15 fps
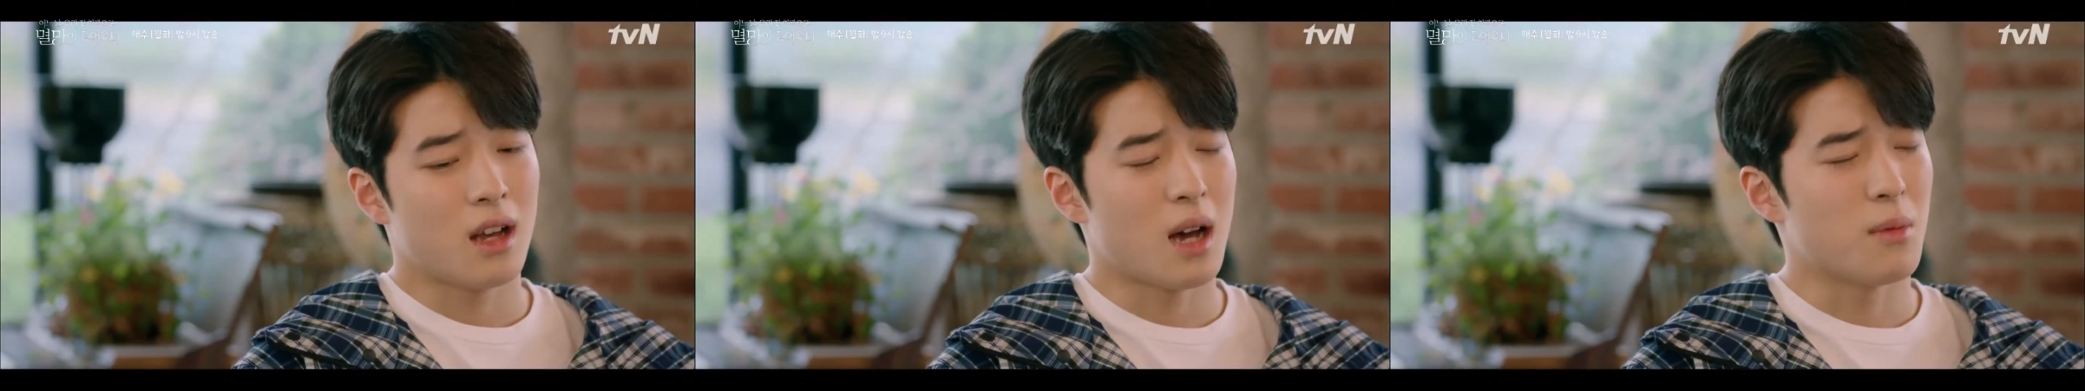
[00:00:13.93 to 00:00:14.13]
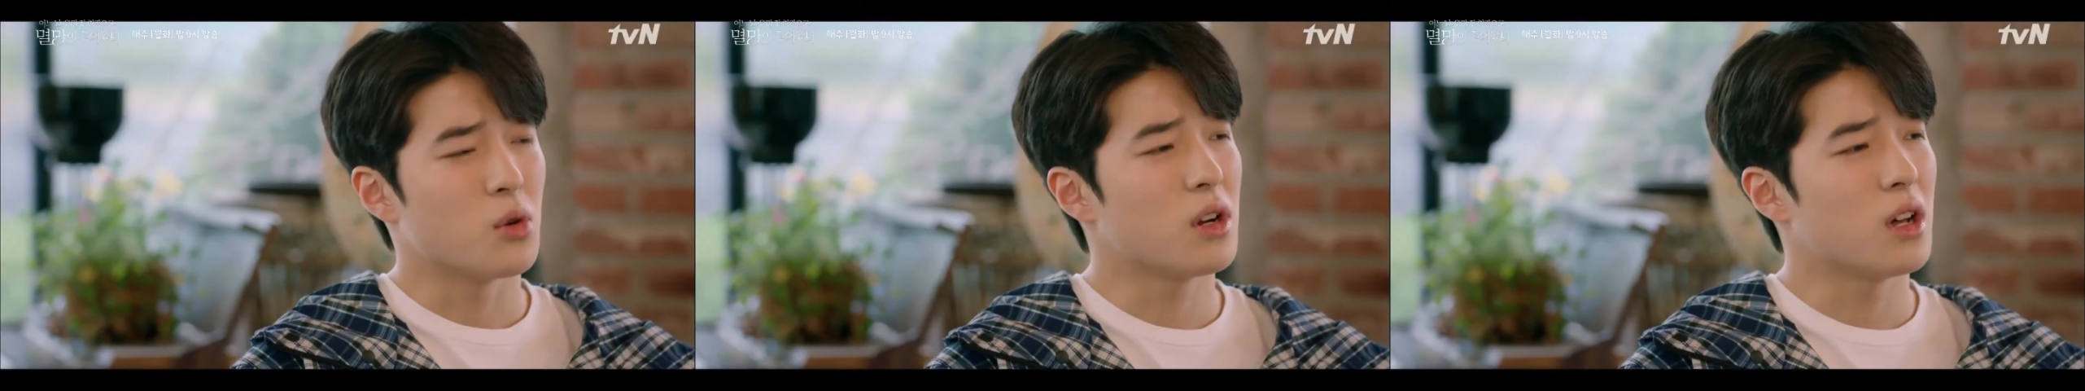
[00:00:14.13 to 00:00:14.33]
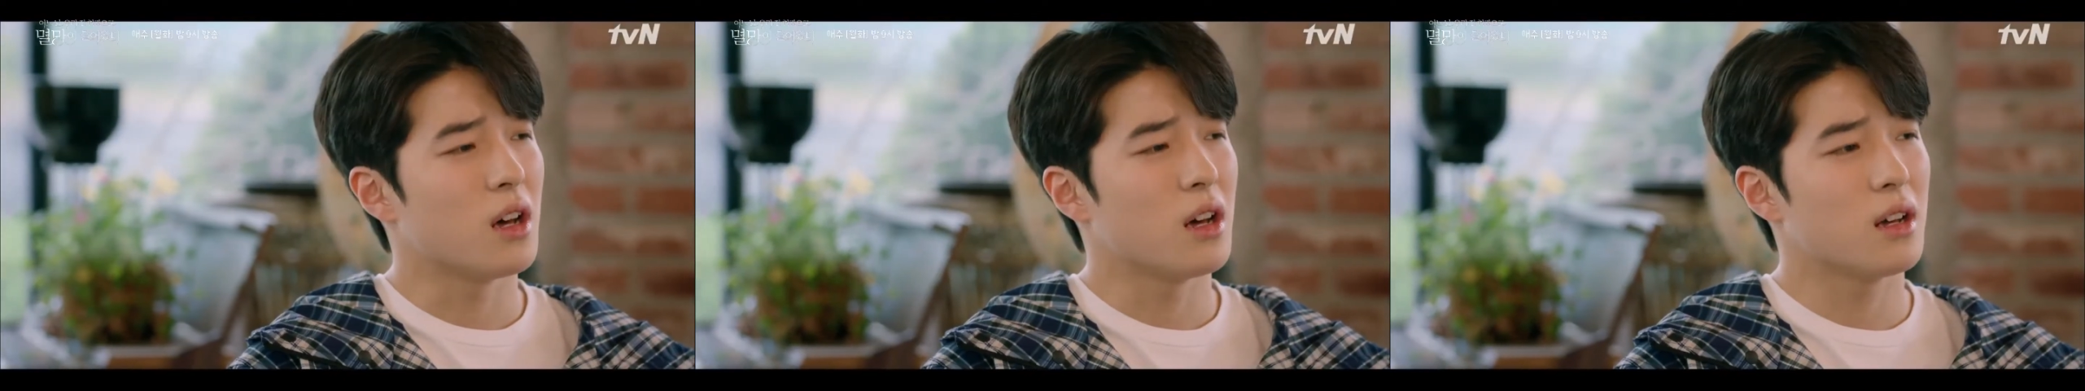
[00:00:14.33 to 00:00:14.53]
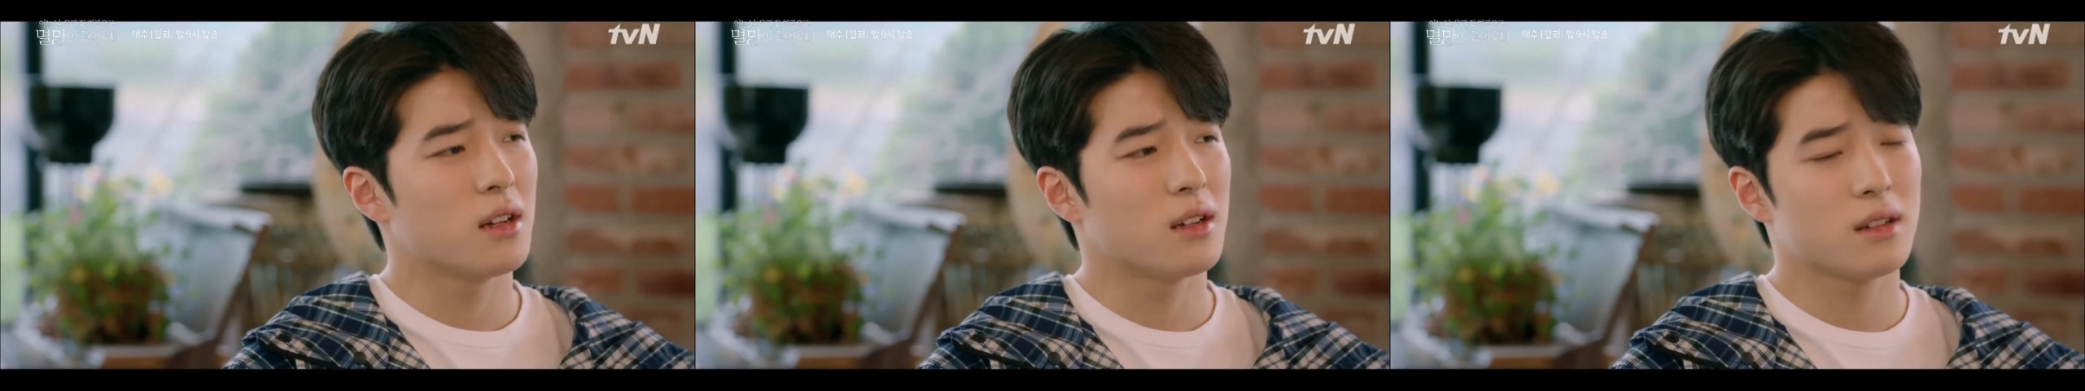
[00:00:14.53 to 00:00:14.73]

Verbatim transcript: 아 몰라